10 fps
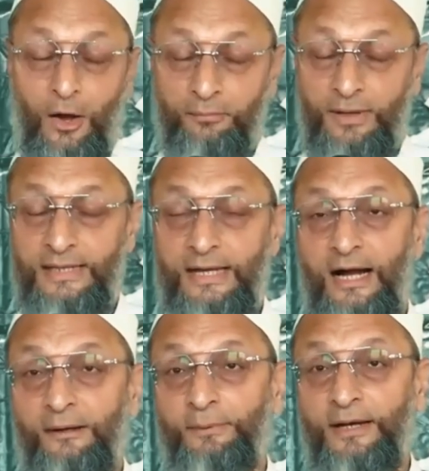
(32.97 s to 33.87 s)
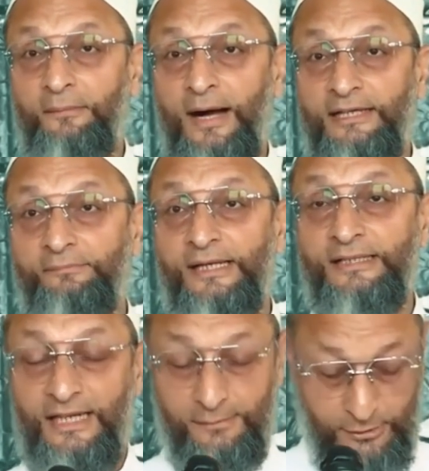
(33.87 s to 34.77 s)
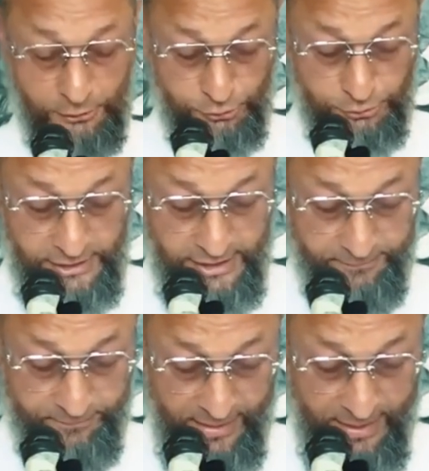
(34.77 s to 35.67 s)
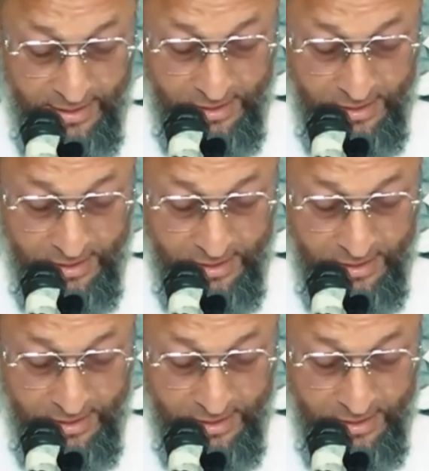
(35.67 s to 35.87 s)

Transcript: और मैं यहाँ पर हमारी बेटियाँ मौजूद हैं